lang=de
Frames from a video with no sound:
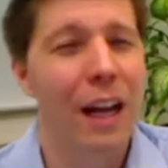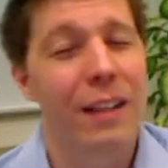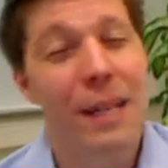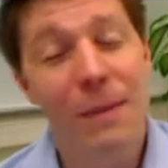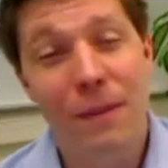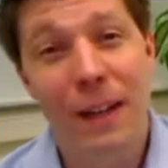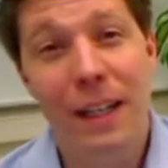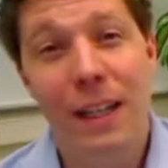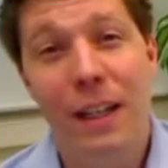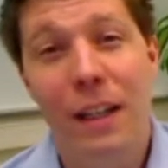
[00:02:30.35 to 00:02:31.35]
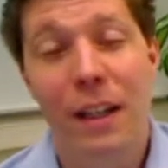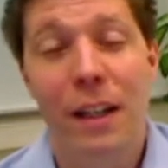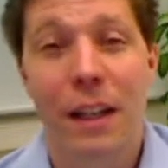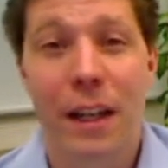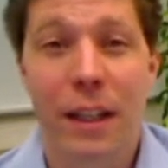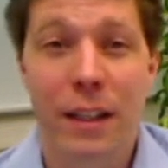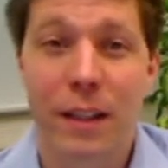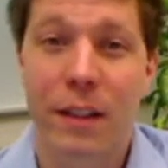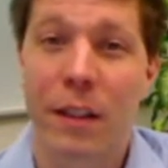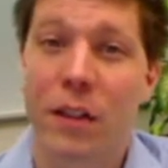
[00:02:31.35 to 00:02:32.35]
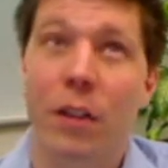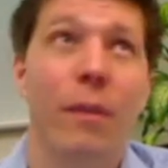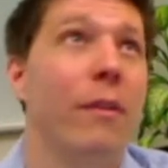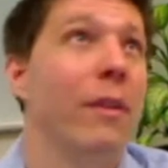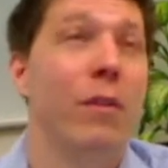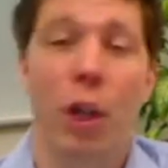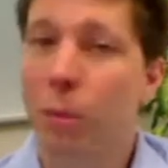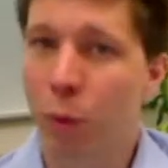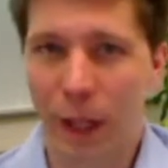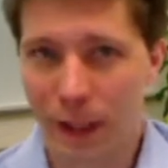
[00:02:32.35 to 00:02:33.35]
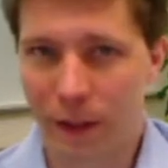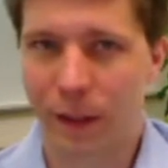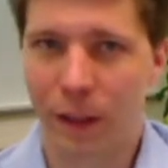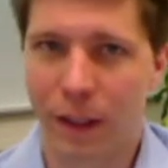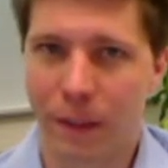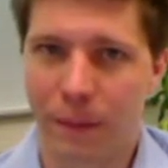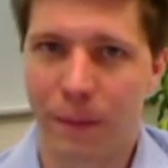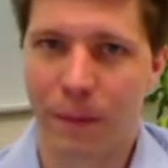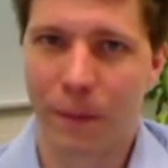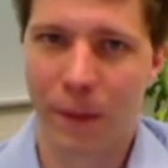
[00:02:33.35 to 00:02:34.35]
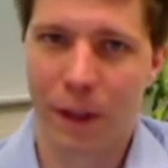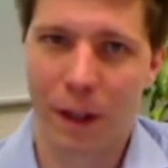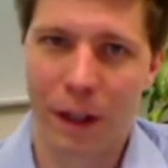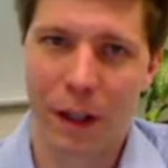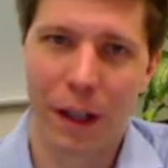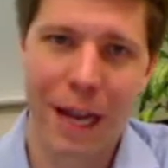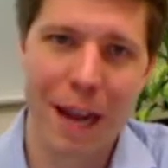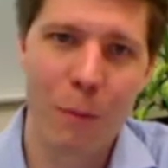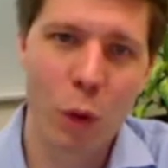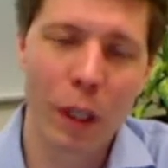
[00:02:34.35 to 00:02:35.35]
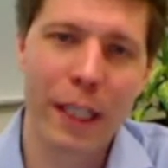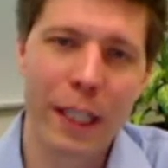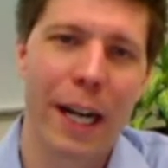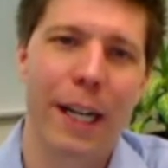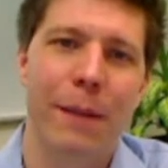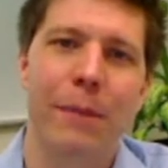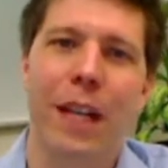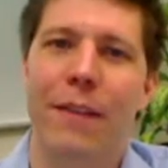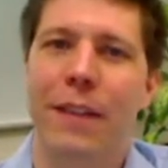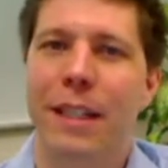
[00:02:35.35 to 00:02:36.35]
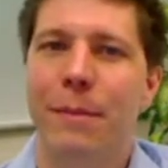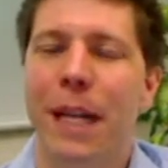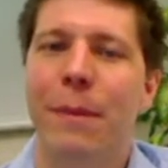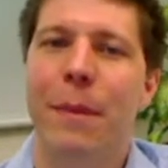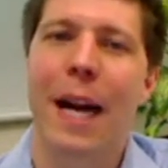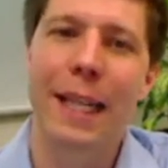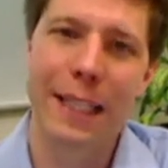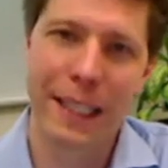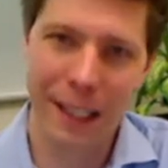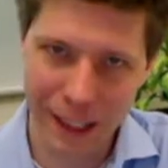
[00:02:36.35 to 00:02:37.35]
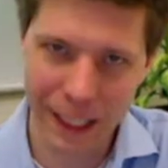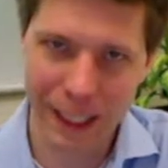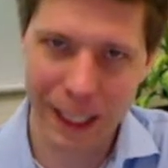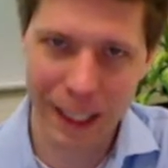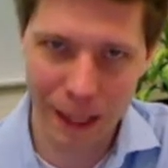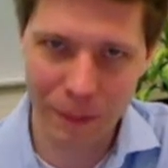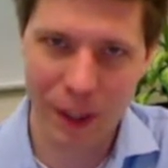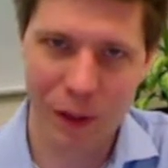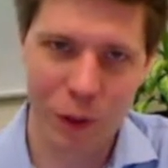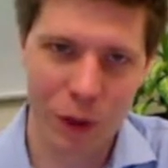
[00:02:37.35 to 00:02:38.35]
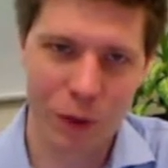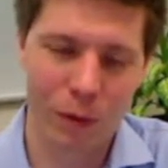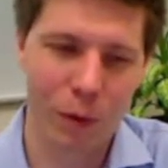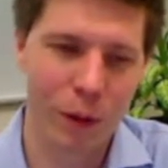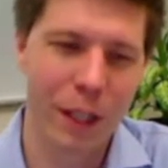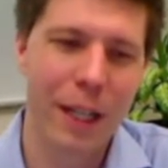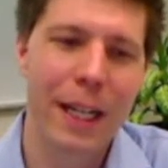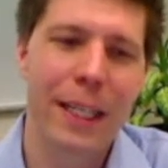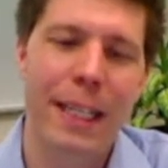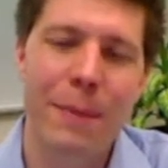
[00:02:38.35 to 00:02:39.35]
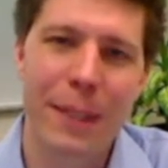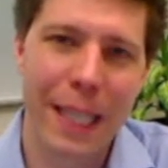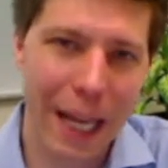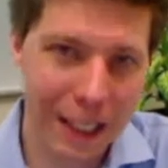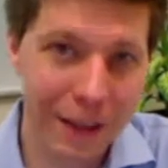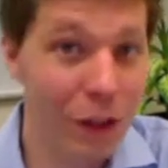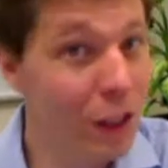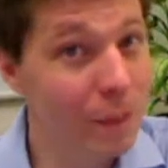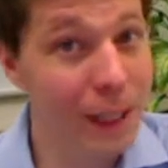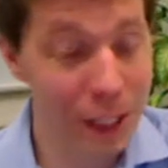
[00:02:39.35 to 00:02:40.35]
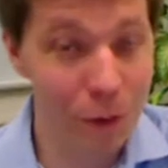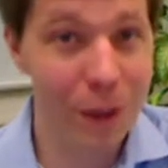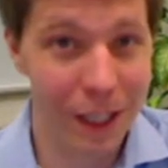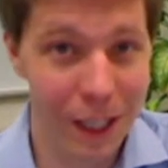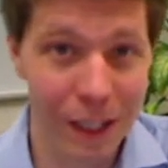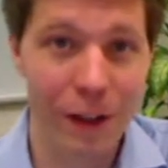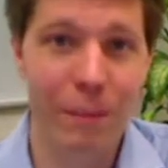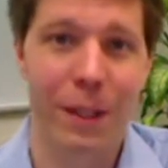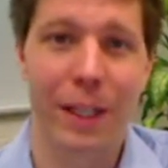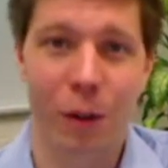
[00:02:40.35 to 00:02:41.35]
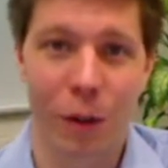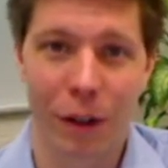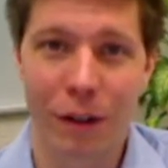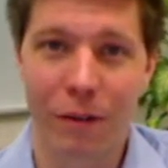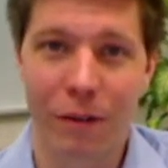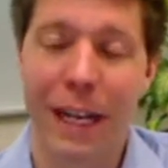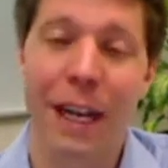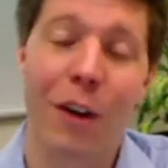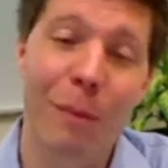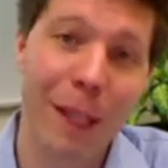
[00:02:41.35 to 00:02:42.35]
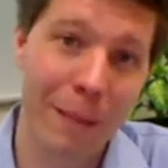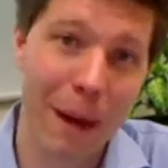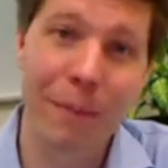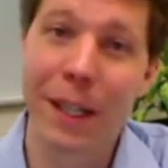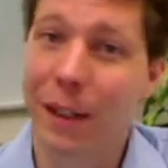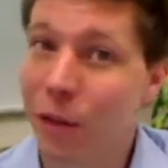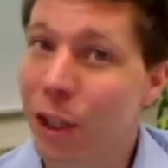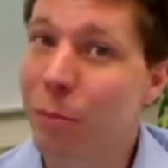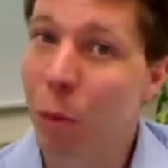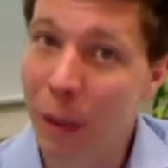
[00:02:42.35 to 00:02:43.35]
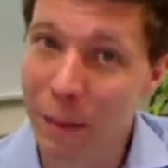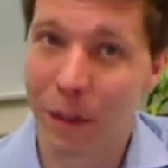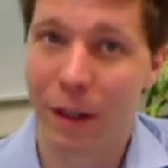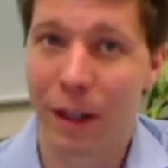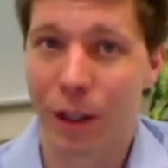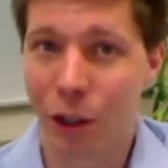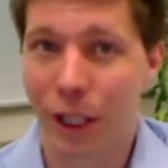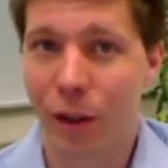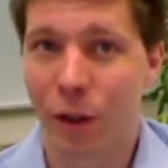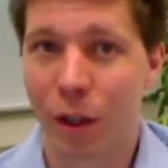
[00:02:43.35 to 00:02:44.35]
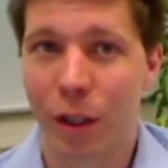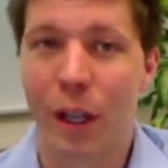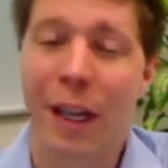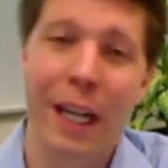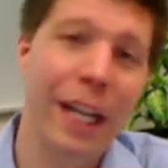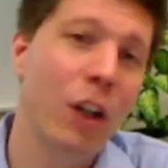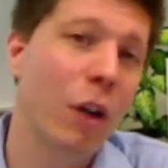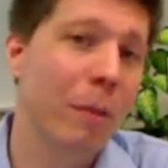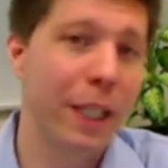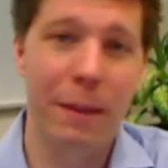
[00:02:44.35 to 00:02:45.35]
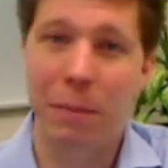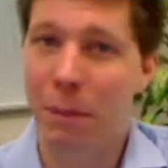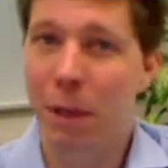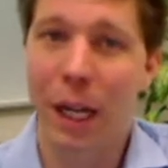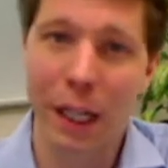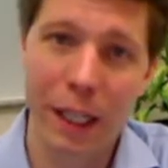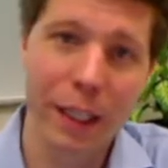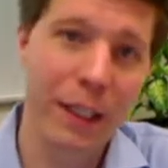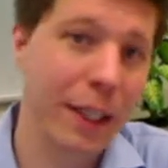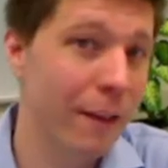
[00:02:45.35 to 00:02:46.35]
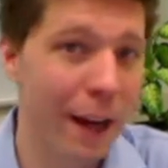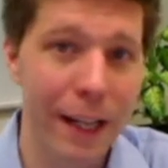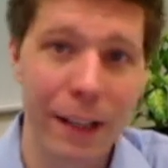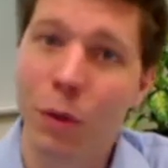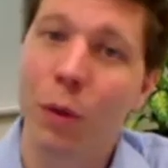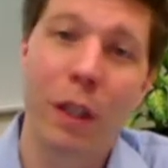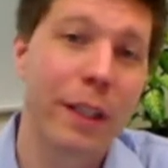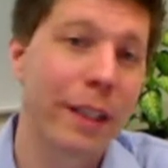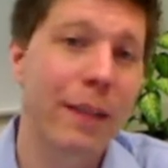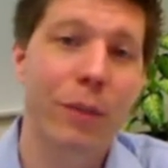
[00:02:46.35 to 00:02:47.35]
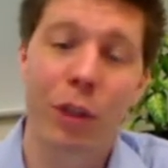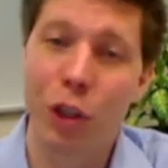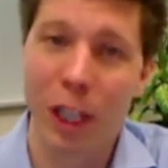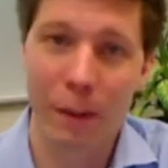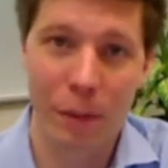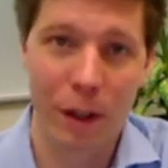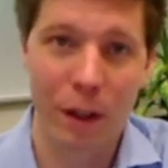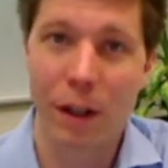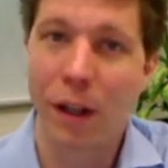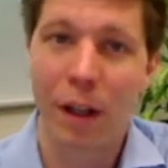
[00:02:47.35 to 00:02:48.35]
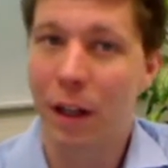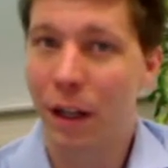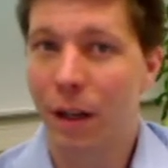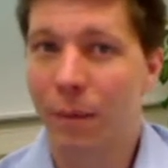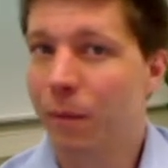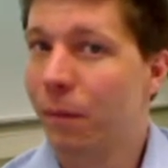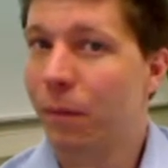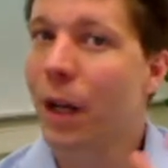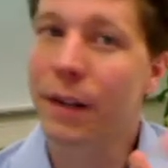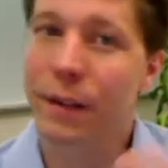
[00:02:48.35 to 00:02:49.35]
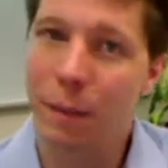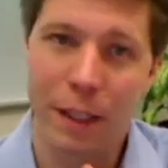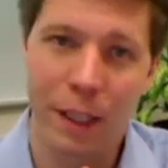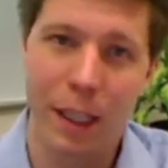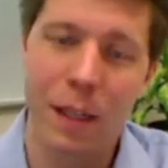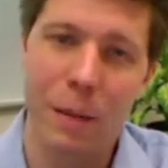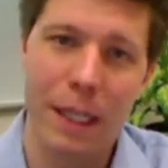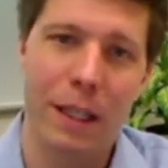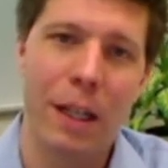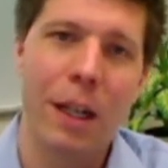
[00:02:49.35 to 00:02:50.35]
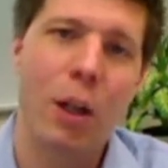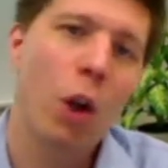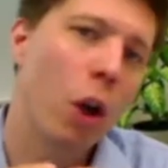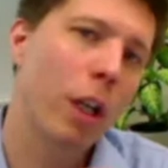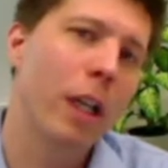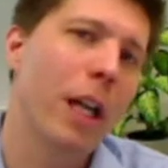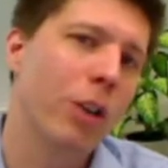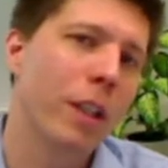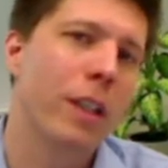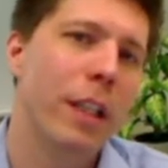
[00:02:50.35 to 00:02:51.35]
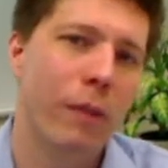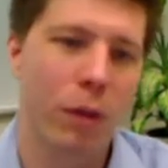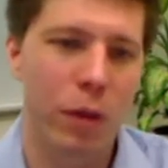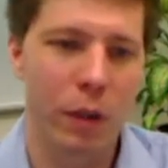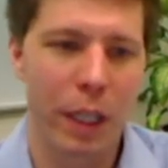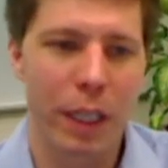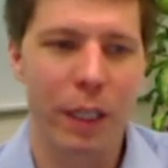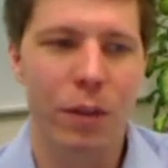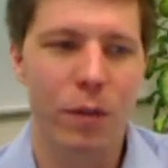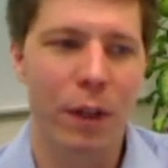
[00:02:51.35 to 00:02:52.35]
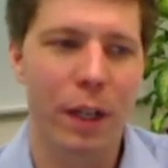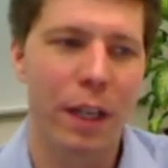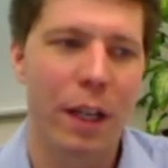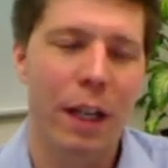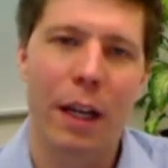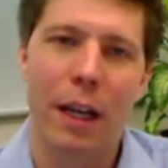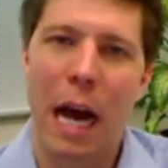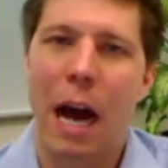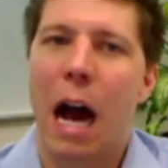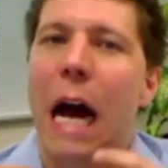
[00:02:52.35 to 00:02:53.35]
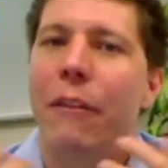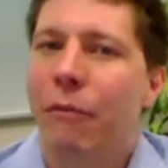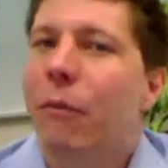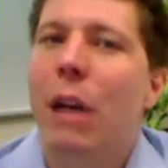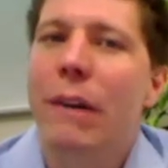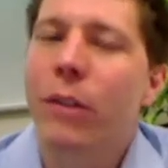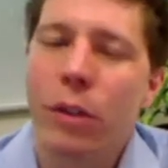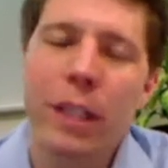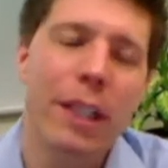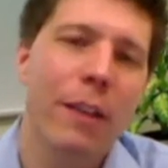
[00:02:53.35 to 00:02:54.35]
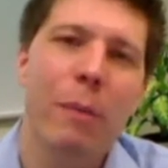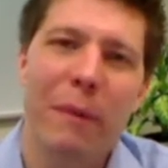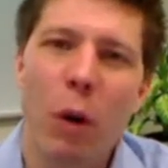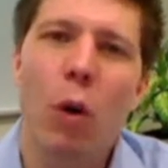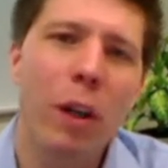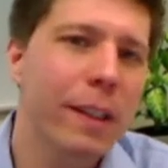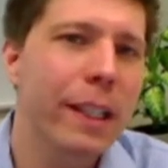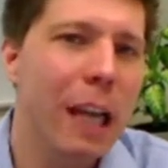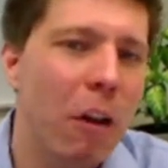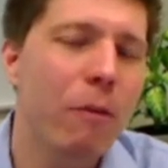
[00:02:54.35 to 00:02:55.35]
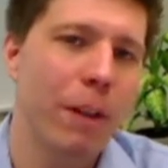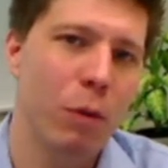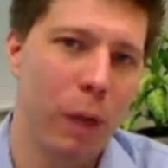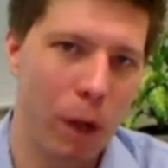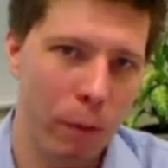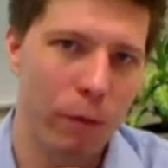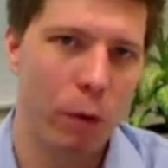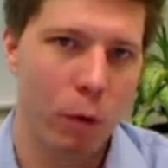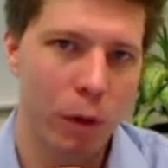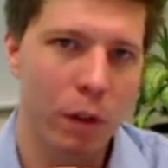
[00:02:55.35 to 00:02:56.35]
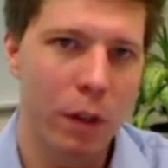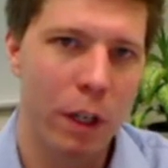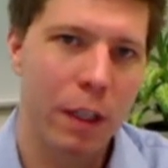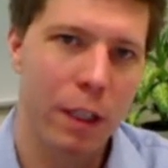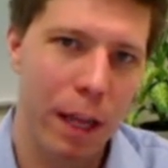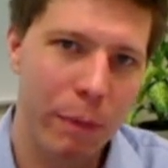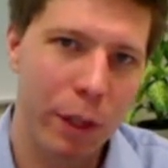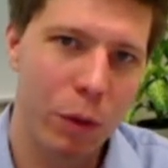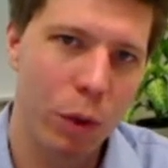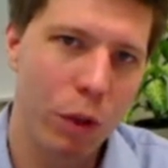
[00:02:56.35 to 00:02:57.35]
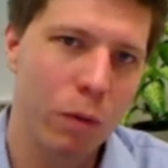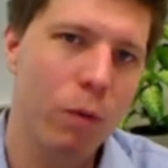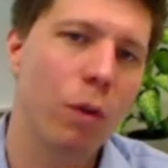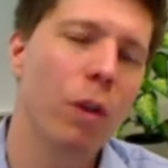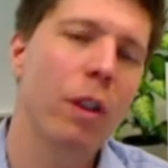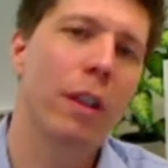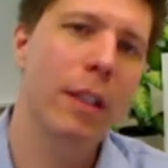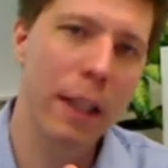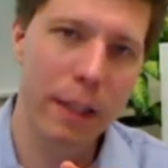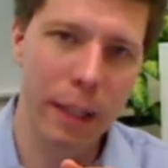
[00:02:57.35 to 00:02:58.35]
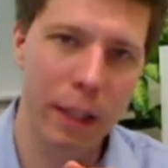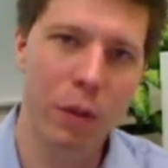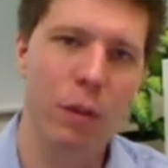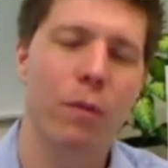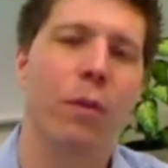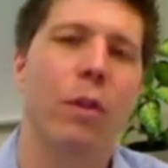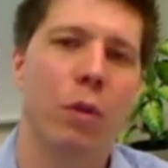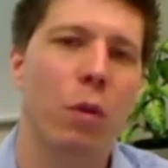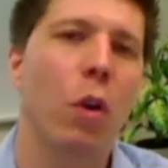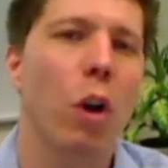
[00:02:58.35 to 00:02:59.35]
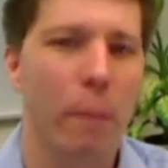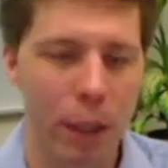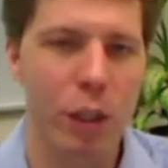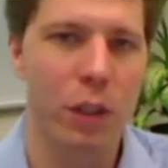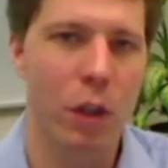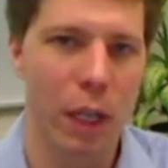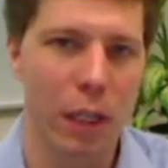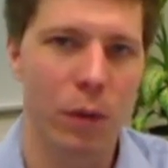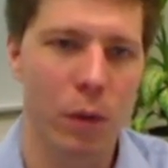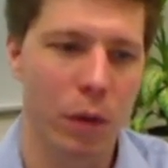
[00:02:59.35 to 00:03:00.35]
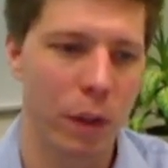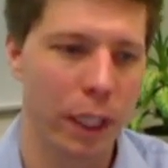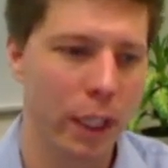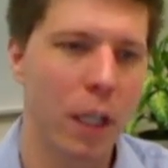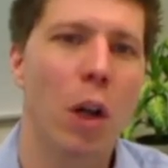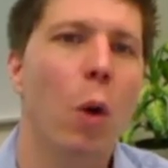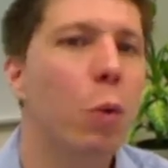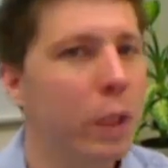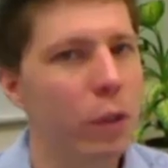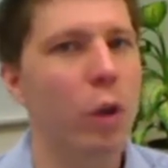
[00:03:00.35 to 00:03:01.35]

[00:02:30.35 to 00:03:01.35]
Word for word: Selbst wenn es äh, Software wie WordPress ähm, äh, ermöglicht einem teilweise mit einem einzigen Klick ein Update durchzuführen, selbst dann sollte man nicht immer gleich auf Update drücken, weil auch mit dem Update natürlich Probleme entstehen können. Inkompatible Plugins, Erweiterungen, selbstgeschriebene ähm, Customizing-Elemente können anschließend nicht funktionieren. Insofern evaluieren Sie einfach mal, wie hoch ist denn der Aufwand überhaupt für uns, das Update durchzuführen, das Testing durchzuführen und zu gucken, ob anschließend noch alles funktioniert und